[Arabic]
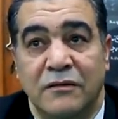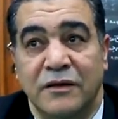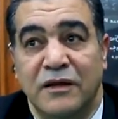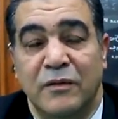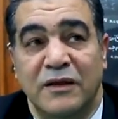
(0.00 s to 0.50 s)

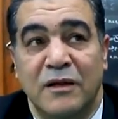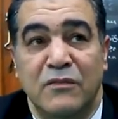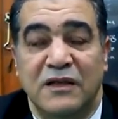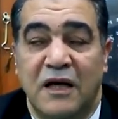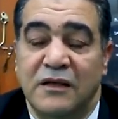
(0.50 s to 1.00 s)
حينما
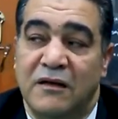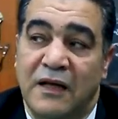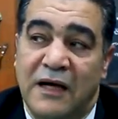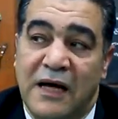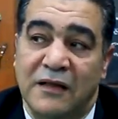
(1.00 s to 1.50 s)
تم تعليق
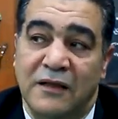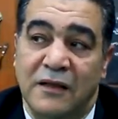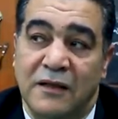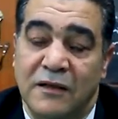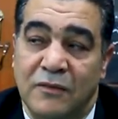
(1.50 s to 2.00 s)
على أحد
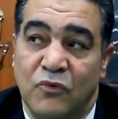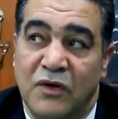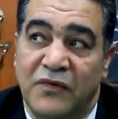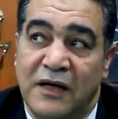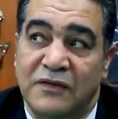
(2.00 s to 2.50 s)

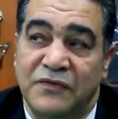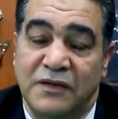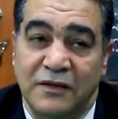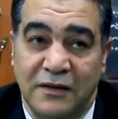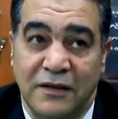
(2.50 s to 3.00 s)
المرافعات
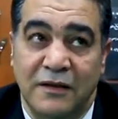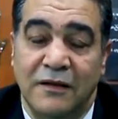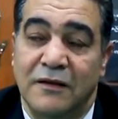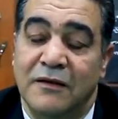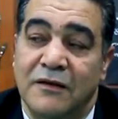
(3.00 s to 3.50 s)
في
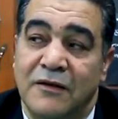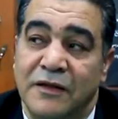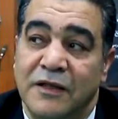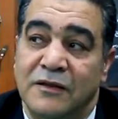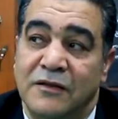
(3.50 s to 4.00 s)

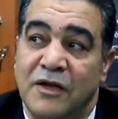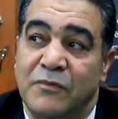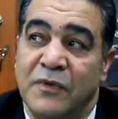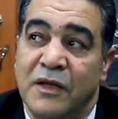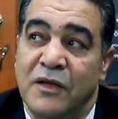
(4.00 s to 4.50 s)
قضية
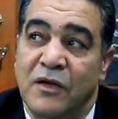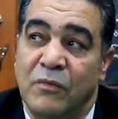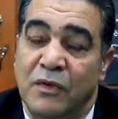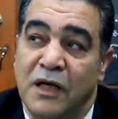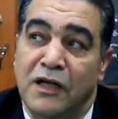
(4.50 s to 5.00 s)
الضرب
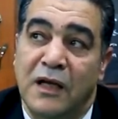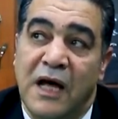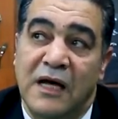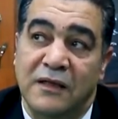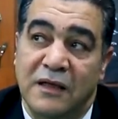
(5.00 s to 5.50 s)
بأن
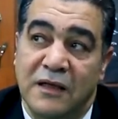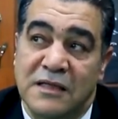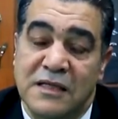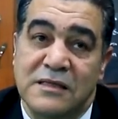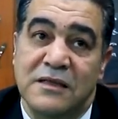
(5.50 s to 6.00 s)
أحد
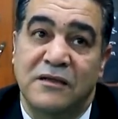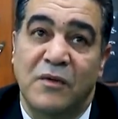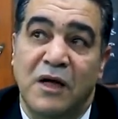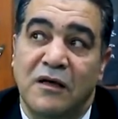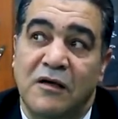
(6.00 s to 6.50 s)
الأساتذة
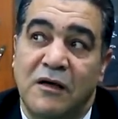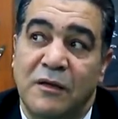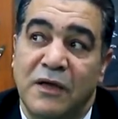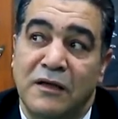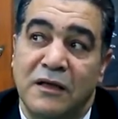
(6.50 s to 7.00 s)
طبعا
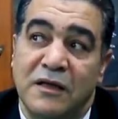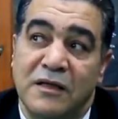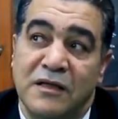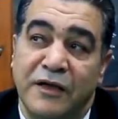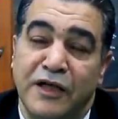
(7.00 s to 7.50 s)
قال
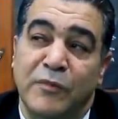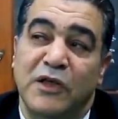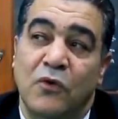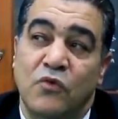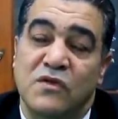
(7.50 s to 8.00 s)
بأن حينما
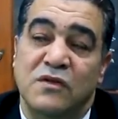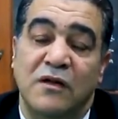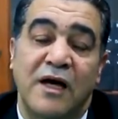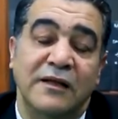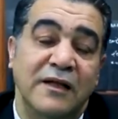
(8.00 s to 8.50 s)
تقول
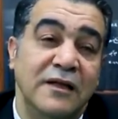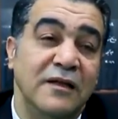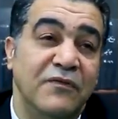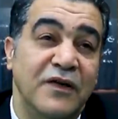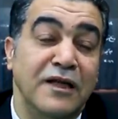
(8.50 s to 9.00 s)
اصطناع
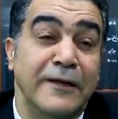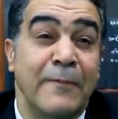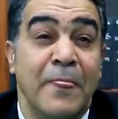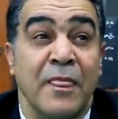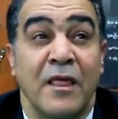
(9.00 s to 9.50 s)
الدليل
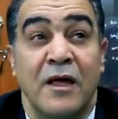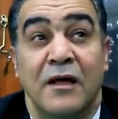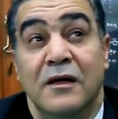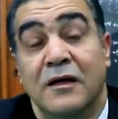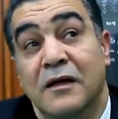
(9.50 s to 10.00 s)
الفني
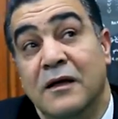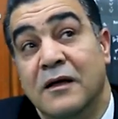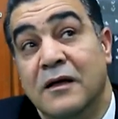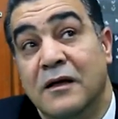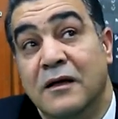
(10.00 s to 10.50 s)

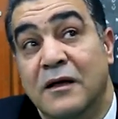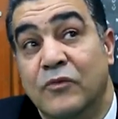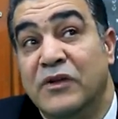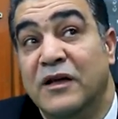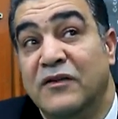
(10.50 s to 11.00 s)
آه،
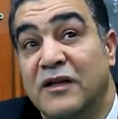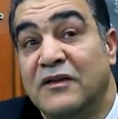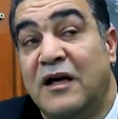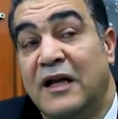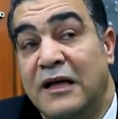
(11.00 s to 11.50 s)
لابد ان
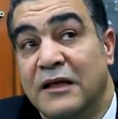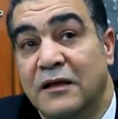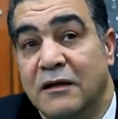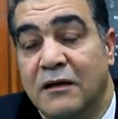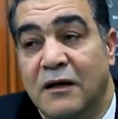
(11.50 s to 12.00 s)
تطعن عليه
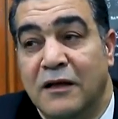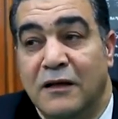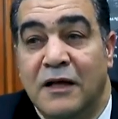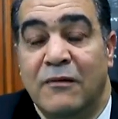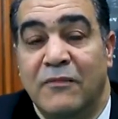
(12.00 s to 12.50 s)
انا
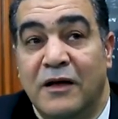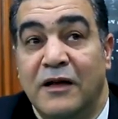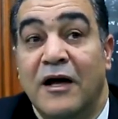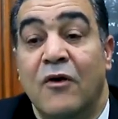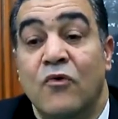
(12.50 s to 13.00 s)
لا انا
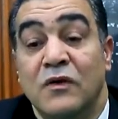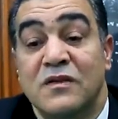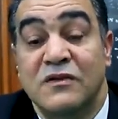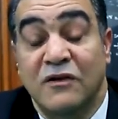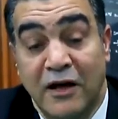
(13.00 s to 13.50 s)
لا اقول
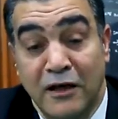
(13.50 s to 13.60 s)
الاصطناع